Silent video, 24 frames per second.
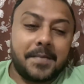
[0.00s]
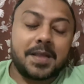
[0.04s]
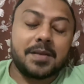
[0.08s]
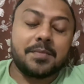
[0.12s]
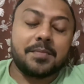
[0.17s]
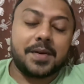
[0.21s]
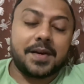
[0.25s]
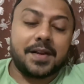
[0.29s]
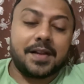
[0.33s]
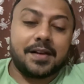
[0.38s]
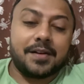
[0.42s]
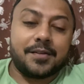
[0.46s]

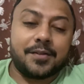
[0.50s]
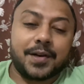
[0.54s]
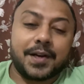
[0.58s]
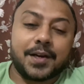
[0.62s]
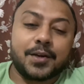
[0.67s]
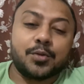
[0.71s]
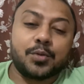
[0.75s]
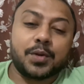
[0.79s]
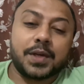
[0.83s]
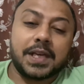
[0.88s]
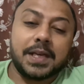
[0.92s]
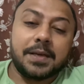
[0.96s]
बट आई ट्राई
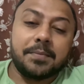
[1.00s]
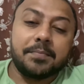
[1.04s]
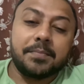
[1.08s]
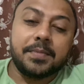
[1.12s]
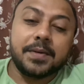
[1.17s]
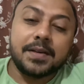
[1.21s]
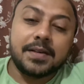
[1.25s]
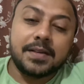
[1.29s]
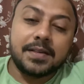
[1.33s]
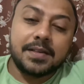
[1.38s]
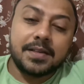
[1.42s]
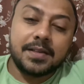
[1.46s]
टू कीप
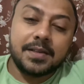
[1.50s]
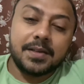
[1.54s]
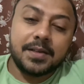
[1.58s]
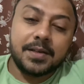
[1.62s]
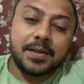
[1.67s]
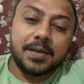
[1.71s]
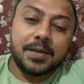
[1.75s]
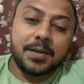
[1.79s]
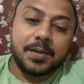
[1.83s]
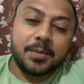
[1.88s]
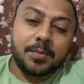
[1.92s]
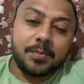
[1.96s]

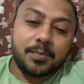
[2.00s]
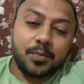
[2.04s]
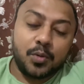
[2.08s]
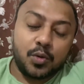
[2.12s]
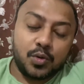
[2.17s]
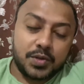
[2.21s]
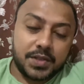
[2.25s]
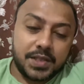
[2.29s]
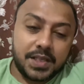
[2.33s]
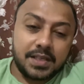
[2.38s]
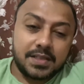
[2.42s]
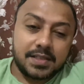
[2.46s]

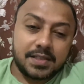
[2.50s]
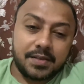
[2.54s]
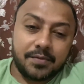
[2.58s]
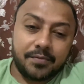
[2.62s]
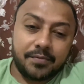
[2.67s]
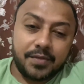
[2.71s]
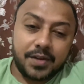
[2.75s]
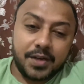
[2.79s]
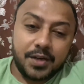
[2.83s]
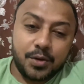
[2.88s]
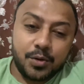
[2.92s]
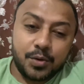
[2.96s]
पोस्टिंग सम
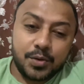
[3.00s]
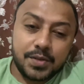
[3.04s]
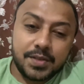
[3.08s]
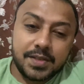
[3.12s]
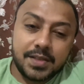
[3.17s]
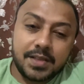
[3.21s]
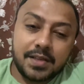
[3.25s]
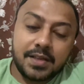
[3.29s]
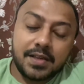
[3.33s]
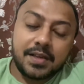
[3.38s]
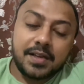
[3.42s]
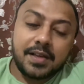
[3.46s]
वीडियोस
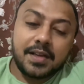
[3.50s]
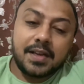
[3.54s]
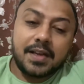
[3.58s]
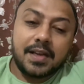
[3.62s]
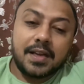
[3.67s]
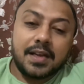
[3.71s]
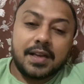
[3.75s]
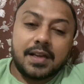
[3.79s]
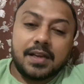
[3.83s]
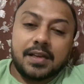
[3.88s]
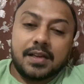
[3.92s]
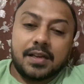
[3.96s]

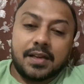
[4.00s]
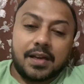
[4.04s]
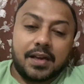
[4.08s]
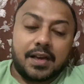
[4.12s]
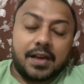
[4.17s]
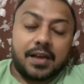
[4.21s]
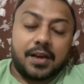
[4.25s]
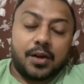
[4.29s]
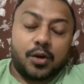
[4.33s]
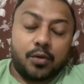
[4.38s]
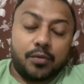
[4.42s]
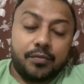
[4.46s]

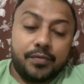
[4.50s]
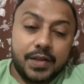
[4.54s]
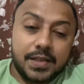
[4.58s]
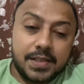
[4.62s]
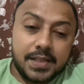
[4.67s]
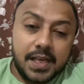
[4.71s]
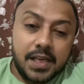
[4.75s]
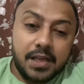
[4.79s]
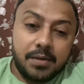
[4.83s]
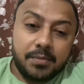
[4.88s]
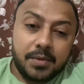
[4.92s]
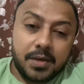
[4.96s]
एंड
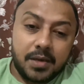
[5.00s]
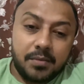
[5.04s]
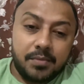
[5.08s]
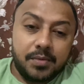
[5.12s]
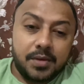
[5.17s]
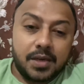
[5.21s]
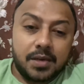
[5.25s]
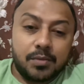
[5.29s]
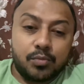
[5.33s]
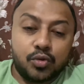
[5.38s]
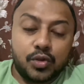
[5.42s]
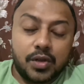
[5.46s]
ऑब्वियसली मैं अभी
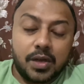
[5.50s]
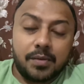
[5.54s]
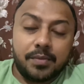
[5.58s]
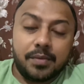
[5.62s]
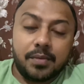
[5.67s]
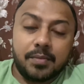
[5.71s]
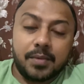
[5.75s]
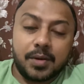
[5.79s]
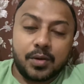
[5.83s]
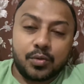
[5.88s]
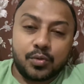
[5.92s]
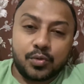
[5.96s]
आबू धाबी
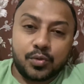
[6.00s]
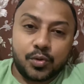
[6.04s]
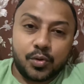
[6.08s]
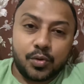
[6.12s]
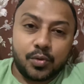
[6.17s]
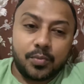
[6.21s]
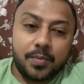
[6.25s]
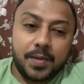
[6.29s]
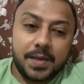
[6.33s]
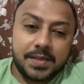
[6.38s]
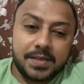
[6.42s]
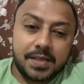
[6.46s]
में हूँ तो
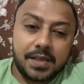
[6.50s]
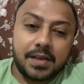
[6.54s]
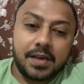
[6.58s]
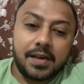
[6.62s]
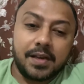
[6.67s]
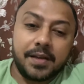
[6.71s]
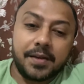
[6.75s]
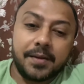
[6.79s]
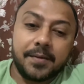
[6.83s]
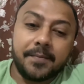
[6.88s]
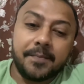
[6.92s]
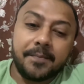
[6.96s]

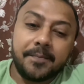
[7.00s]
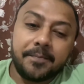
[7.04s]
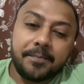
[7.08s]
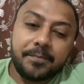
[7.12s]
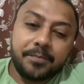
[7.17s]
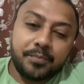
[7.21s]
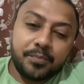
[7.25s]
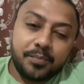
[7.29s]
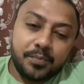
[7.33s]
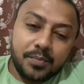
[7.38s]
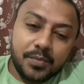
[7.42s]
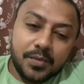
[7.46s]
बेसिकली
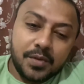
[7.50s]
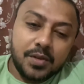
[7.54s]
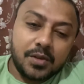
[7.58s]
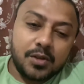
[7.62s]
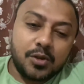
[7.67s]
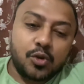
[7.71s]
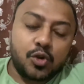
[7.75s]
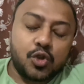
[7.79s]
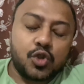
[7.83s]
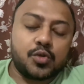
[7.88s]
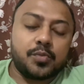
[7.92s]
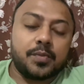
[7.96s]

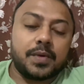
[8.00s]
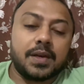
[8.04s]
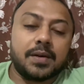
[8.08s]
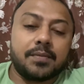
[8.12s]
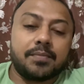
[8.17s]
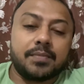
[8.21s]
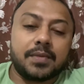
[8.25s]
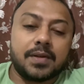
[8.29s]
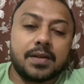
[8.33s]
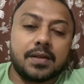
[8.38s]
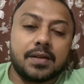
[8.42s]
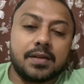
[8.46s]
कुछ मैं
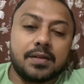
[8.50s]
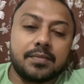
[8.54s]
अपना